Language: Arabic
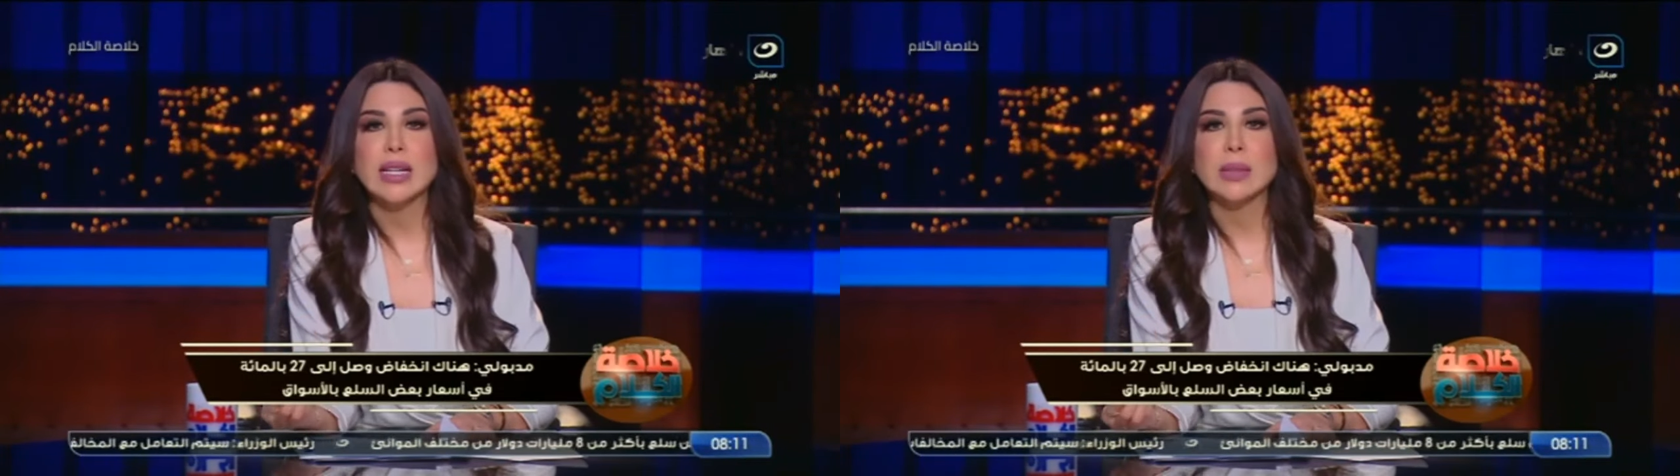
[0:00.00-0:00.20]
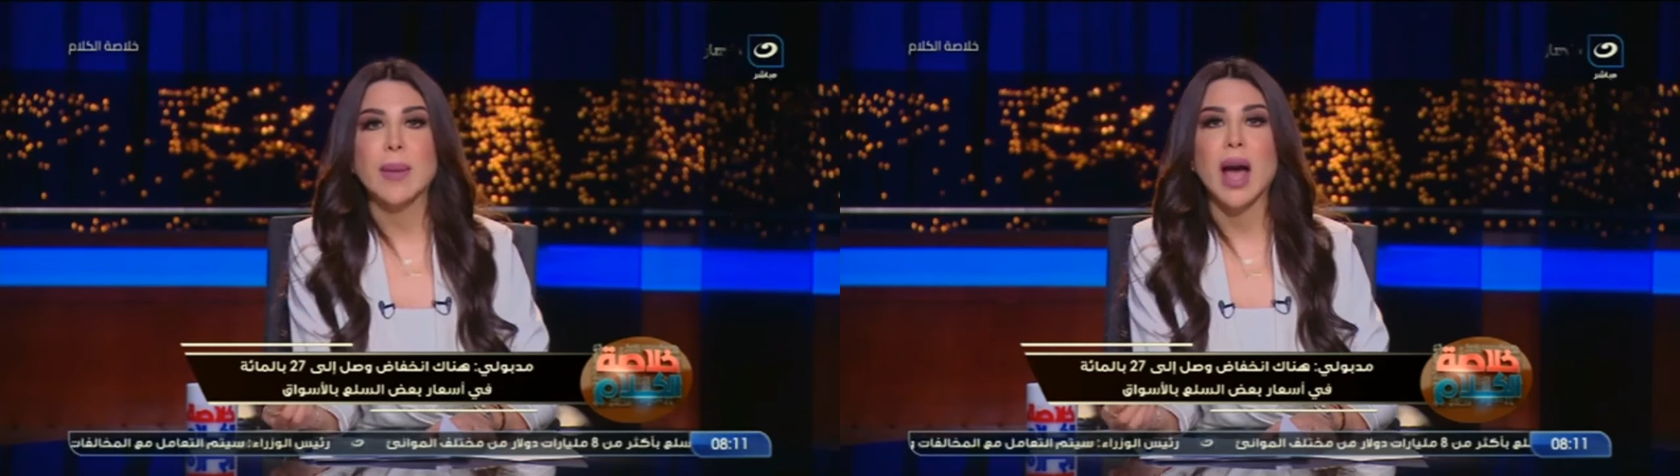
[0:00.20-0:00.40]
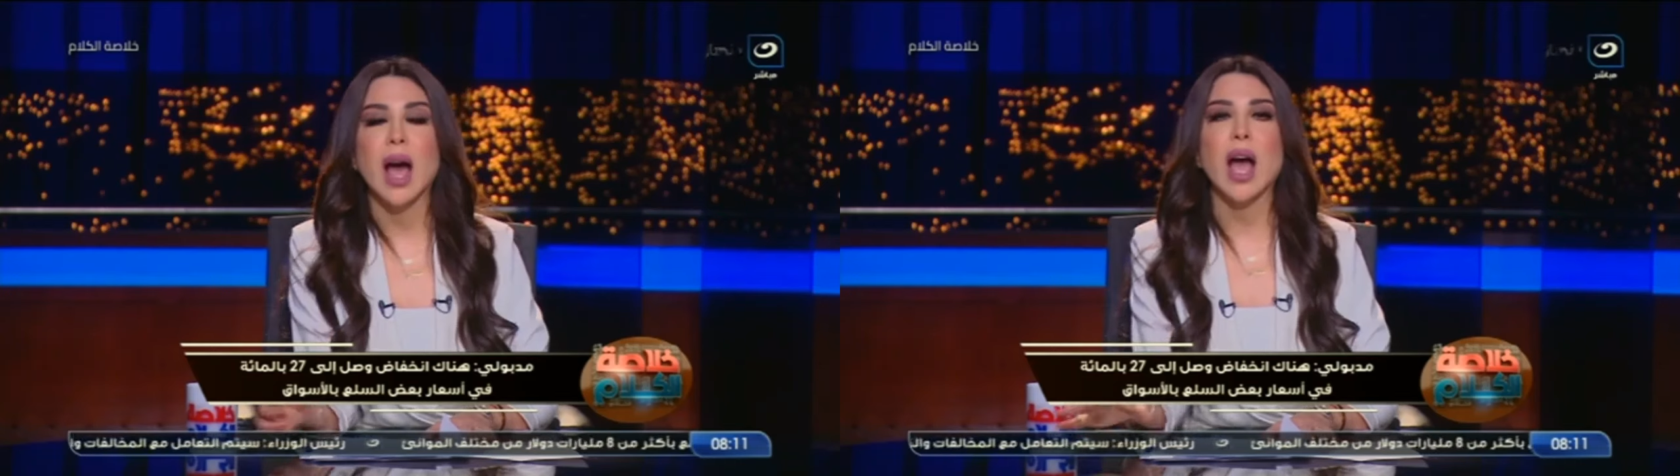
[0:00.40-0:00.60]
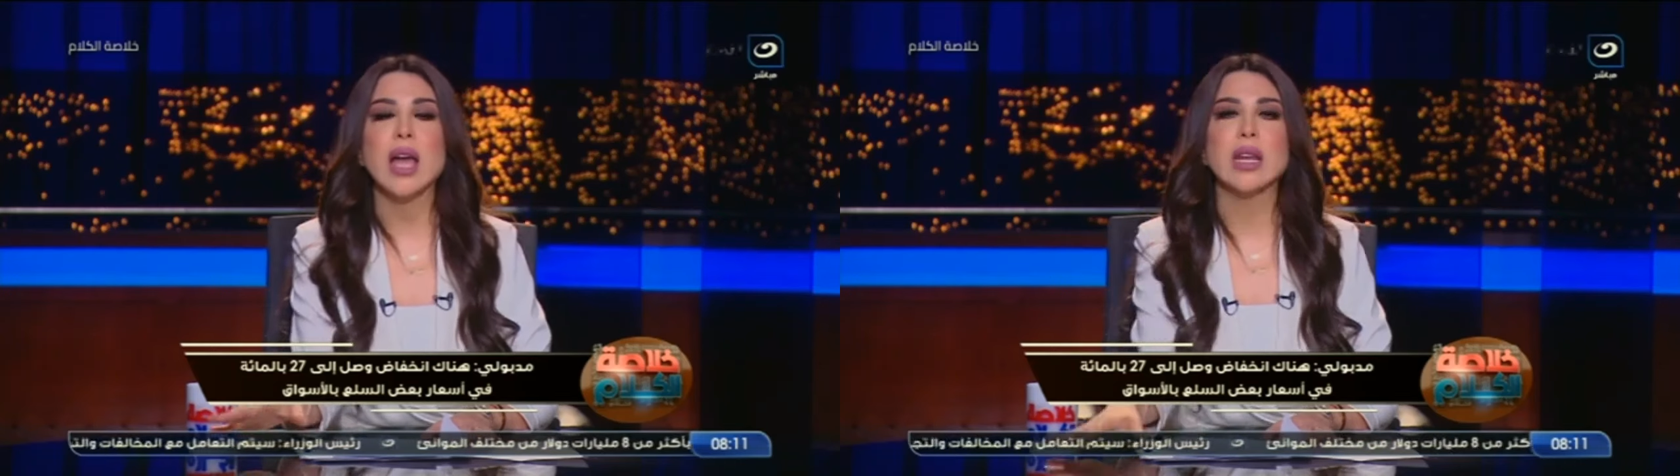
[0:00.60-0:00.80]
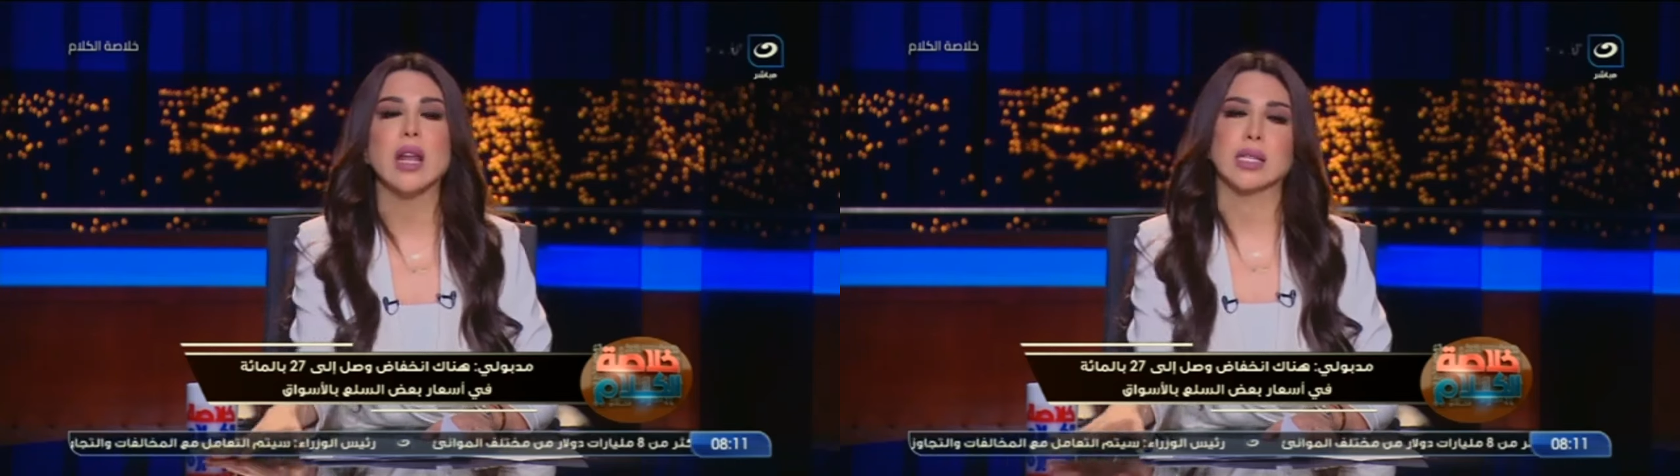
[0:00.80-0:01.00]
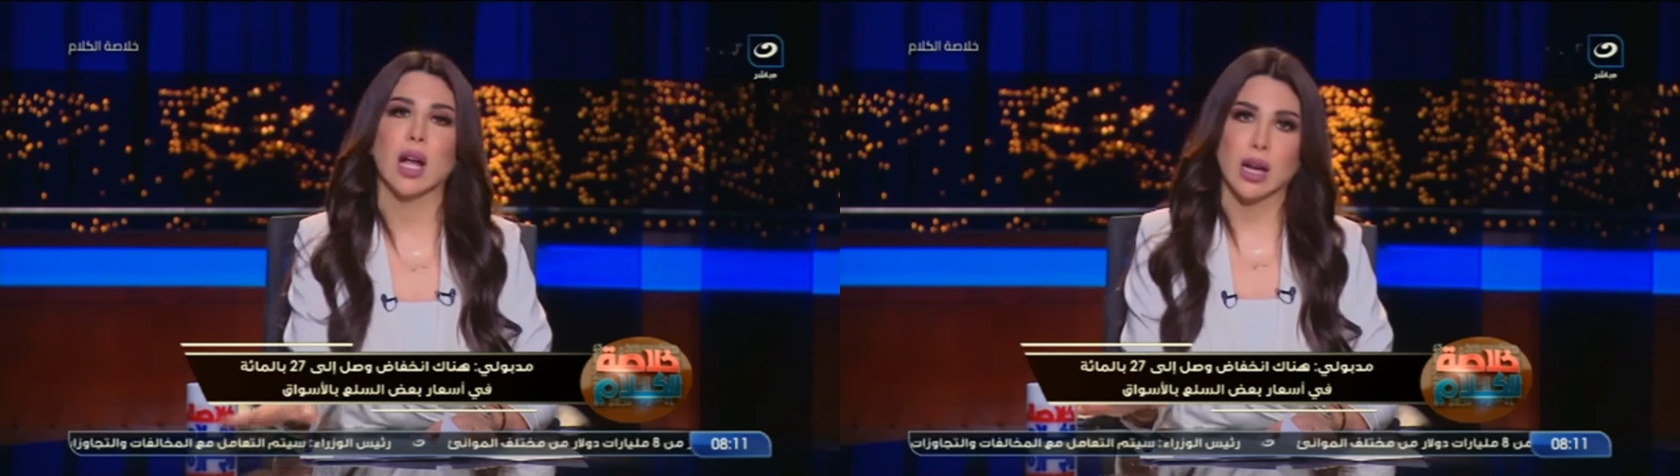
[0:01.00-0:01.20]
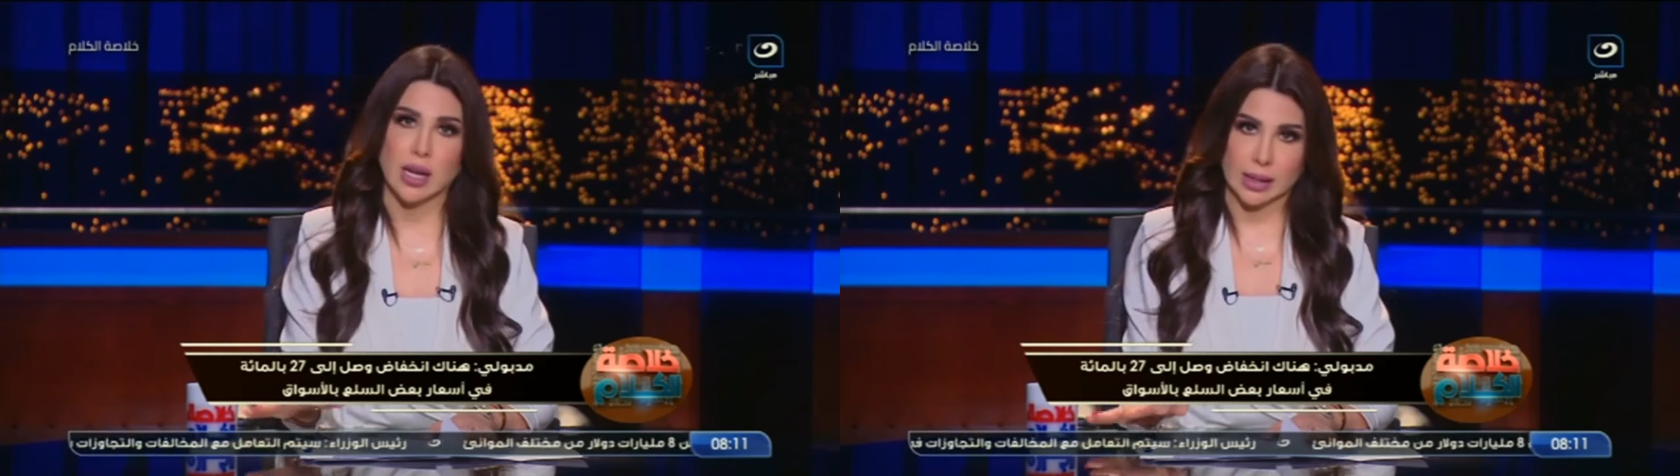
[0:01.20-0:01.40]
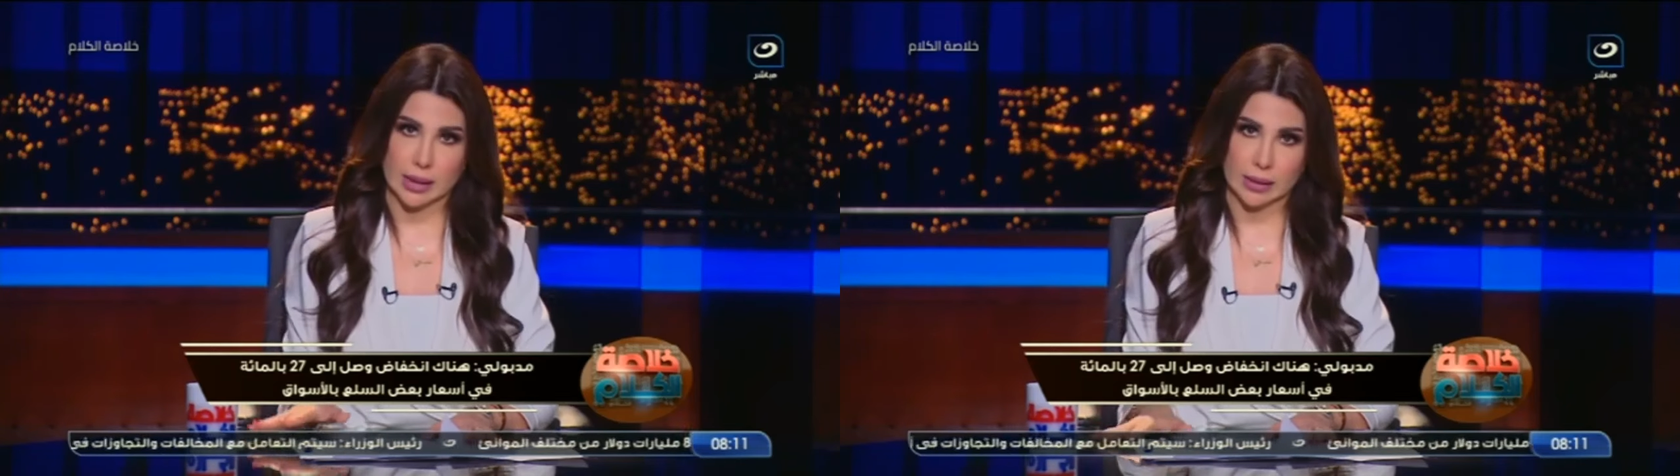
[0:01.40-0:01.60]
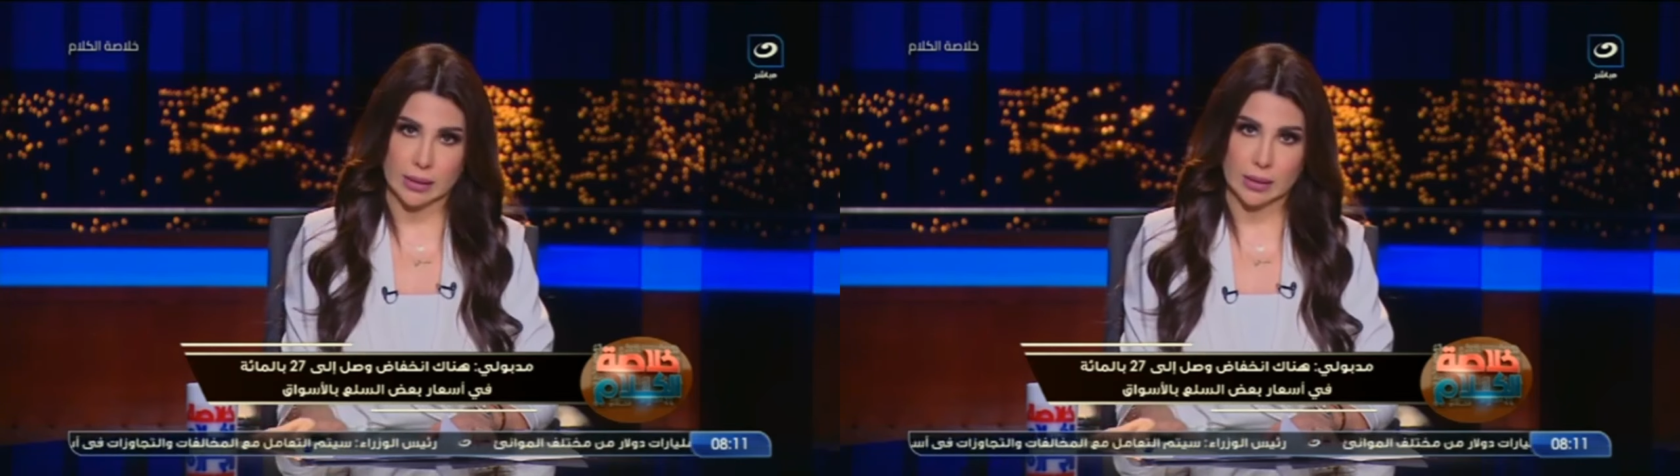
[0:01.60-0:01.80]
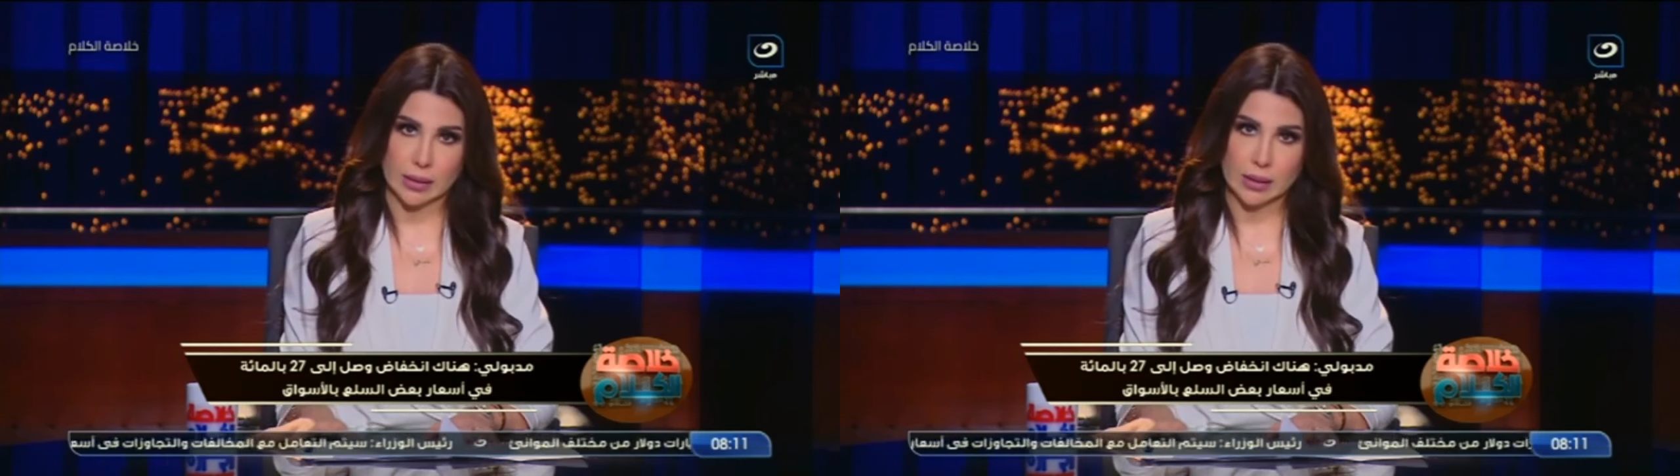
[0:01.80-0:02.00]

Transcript: نسمعها ان الاسعار نزلت